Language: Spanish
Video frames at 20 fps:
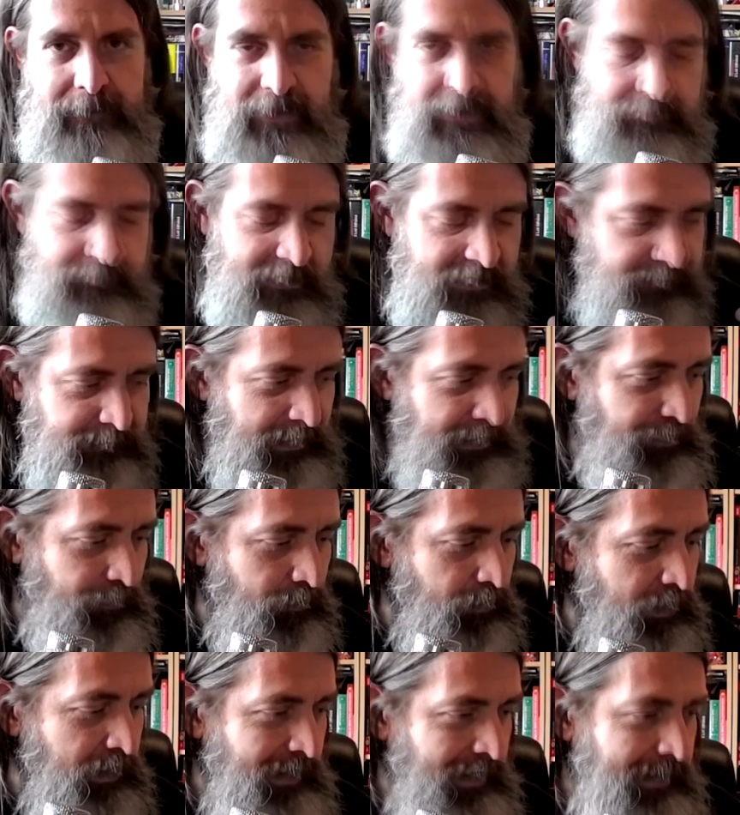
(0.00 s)
A ver, me
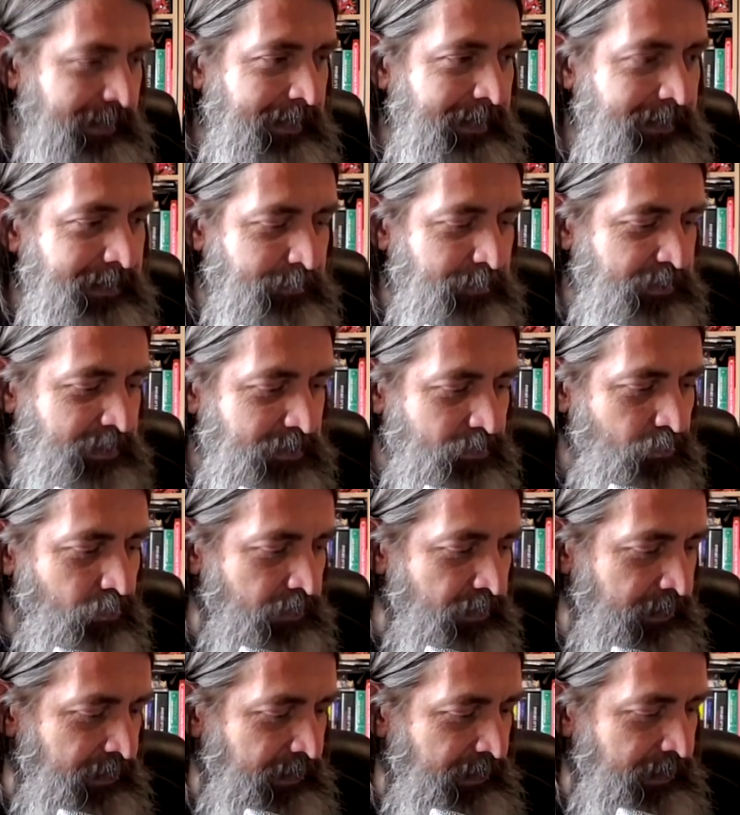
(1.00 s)
explico. El libro
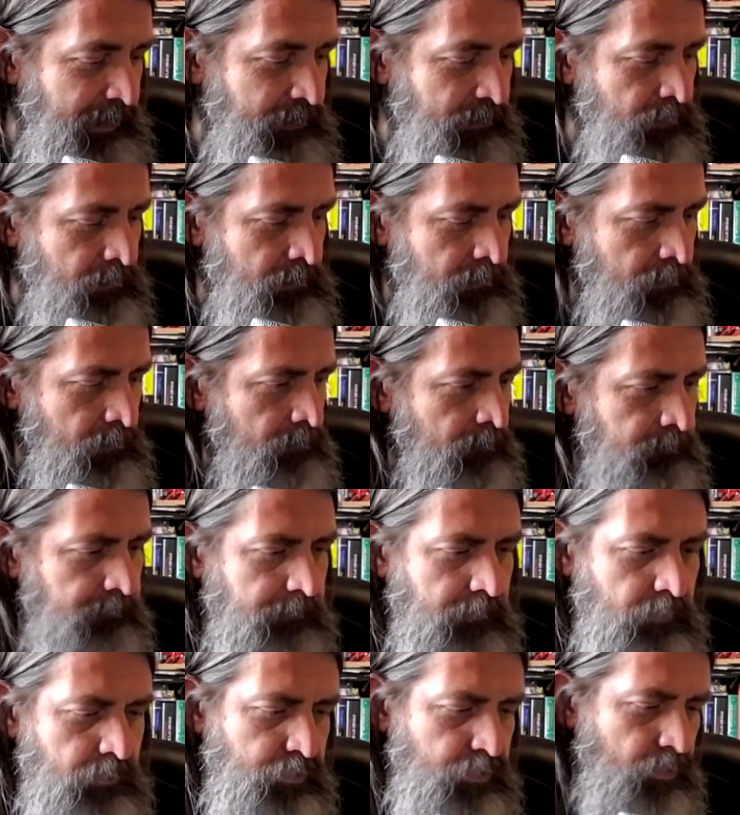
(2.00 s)
transcurre en un
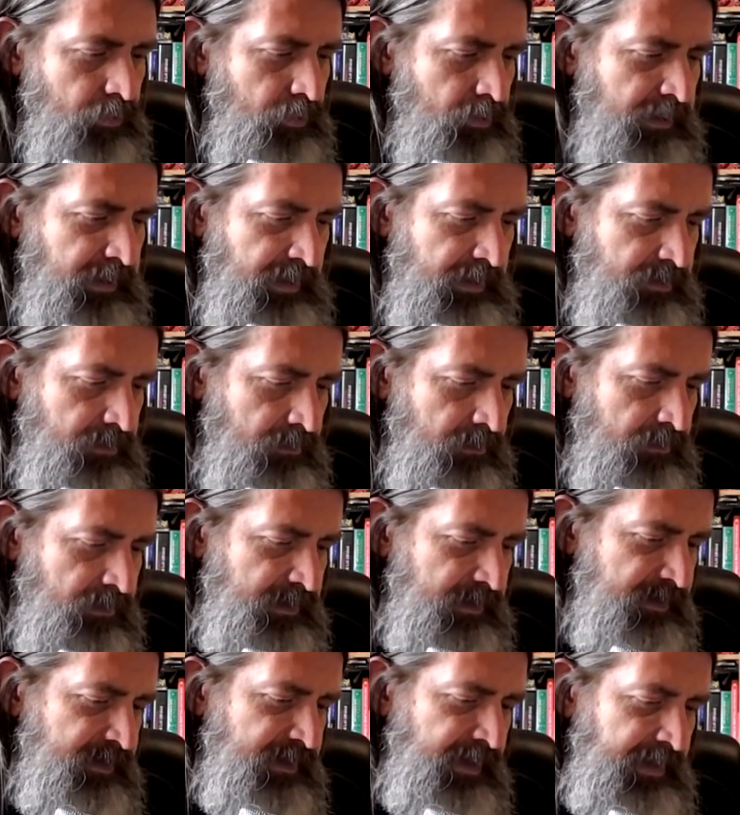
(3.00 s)
futuro que yo no
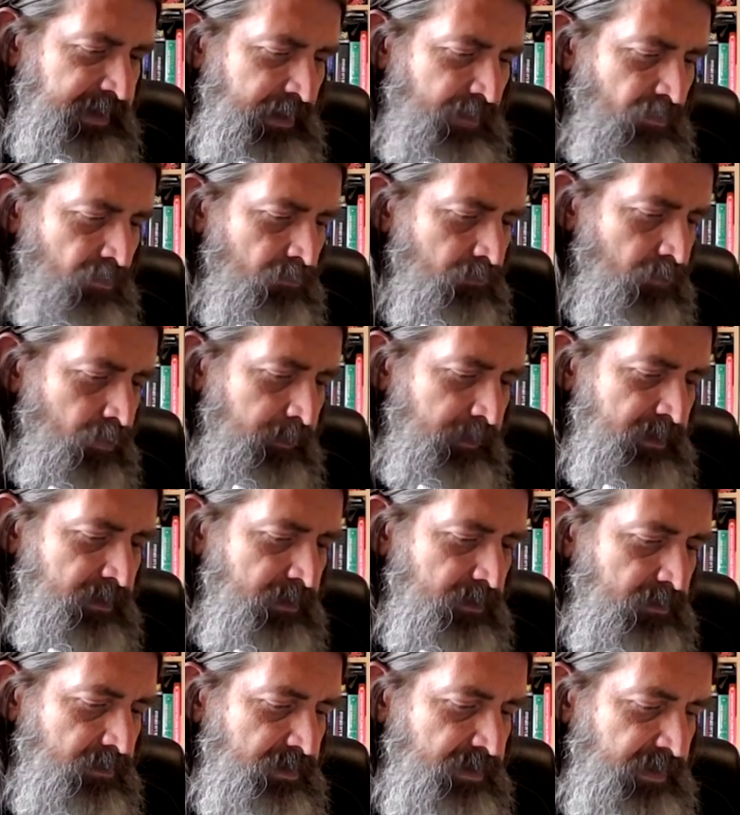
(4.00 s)
sé si en algún
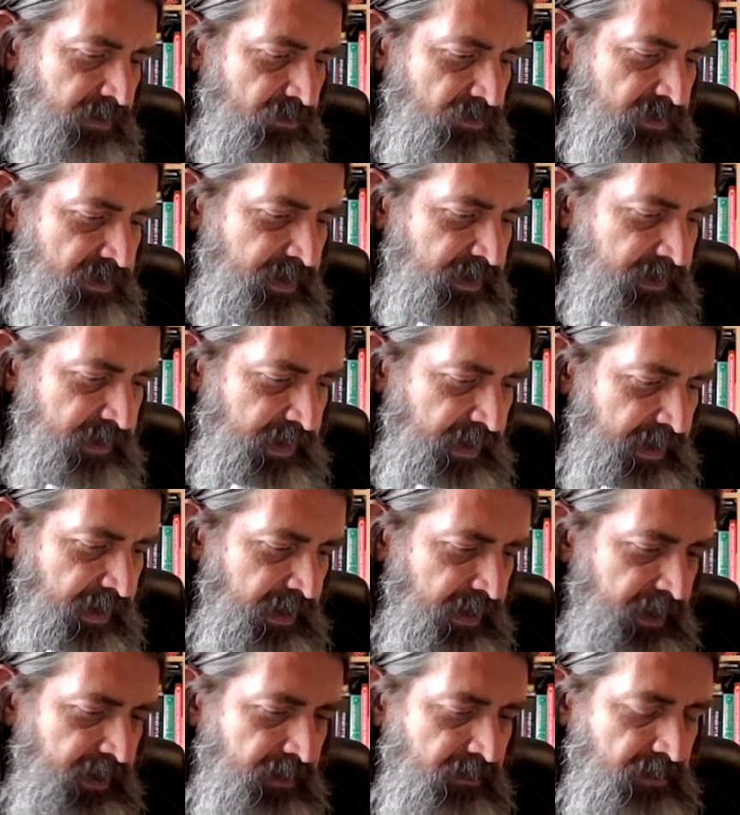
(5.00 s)
momento se nos
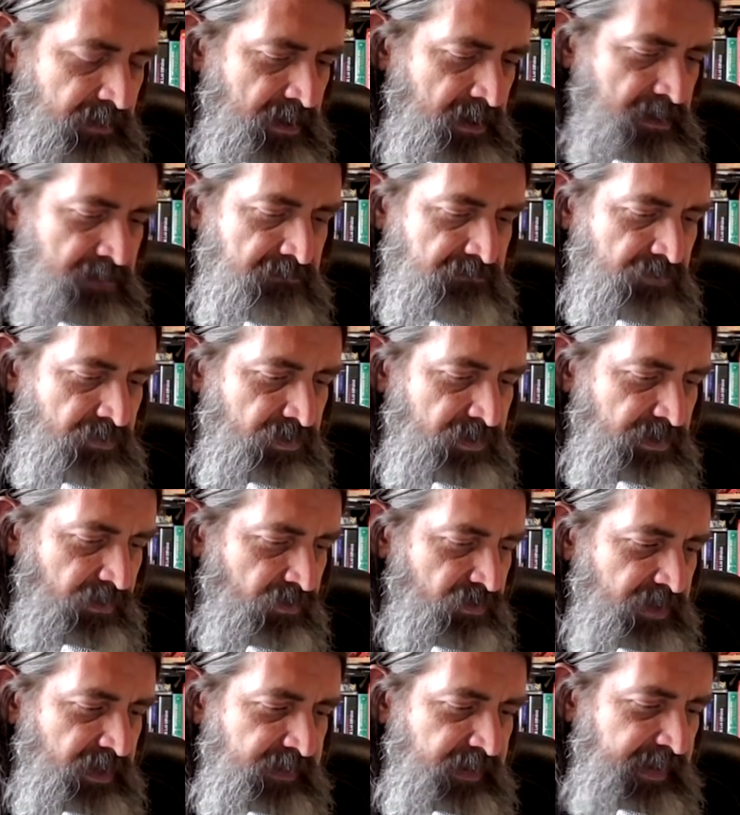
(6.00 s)
dice no
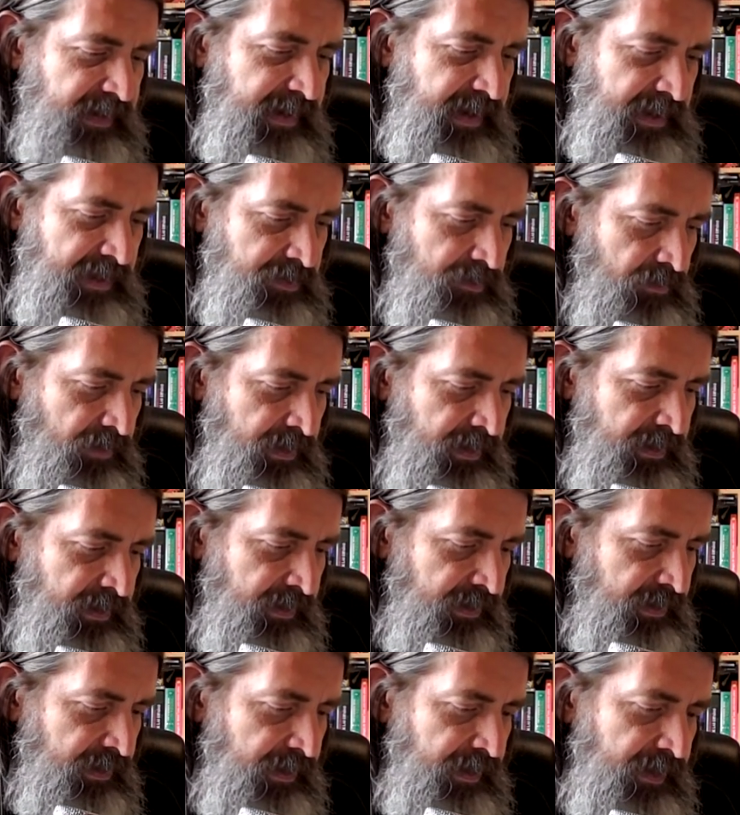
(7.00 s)
se nos dice qué año
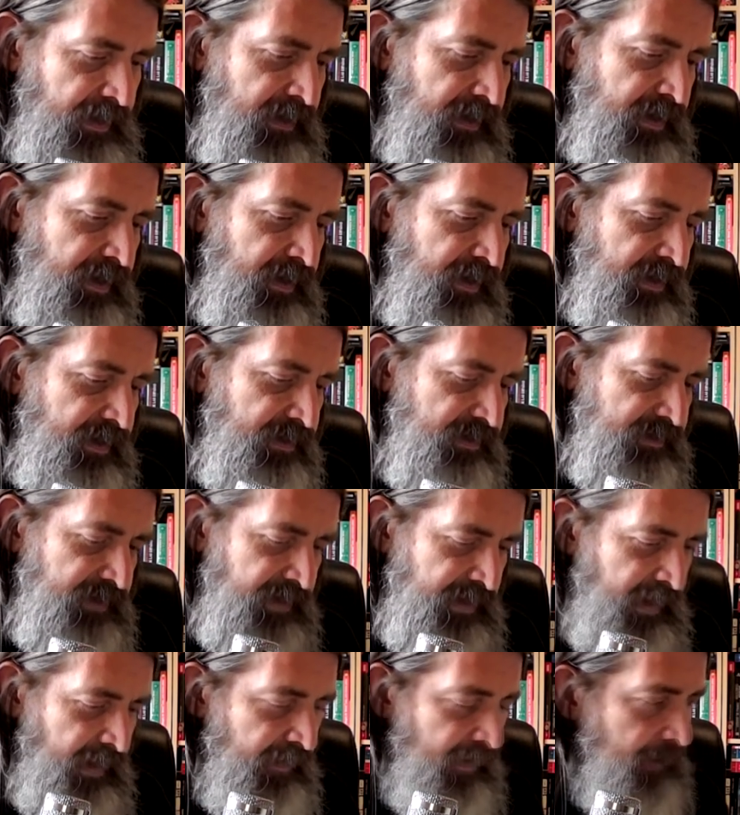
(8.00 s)
es
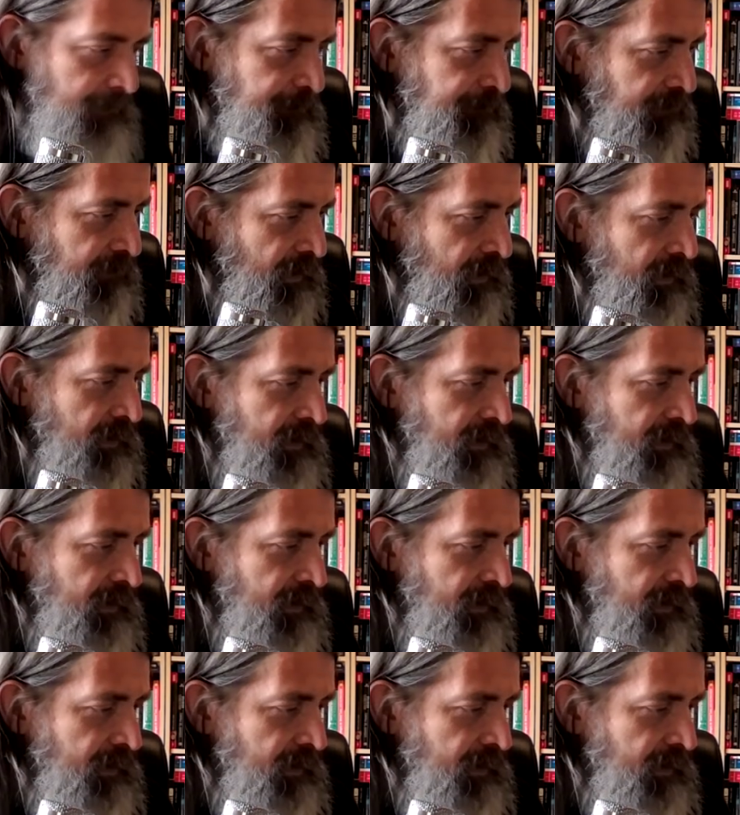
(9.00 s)
ni nada,